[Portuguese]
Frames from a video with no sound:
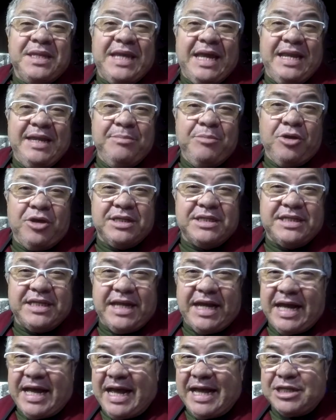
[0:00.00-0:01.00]
Que ali
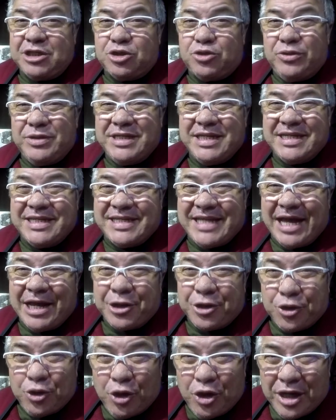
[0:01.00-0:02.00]
mostra as coisas da
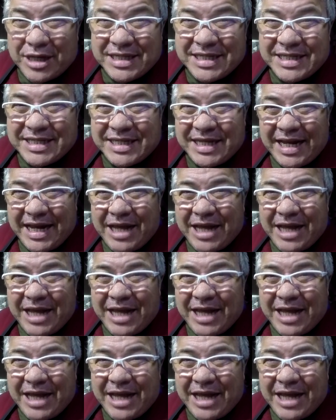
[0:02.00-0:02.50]
roça,